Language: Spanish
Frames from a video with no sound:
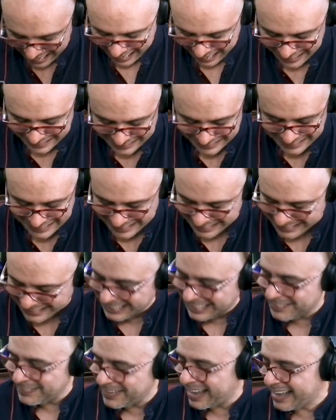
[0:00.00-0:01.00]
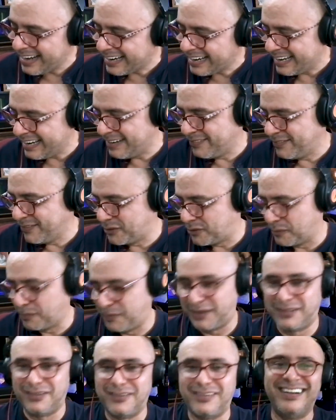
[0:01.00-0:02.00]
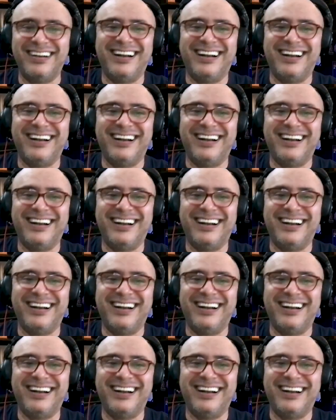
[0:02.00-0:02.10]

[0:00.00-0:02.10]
Este chiste que me hace reír mucho, perdón.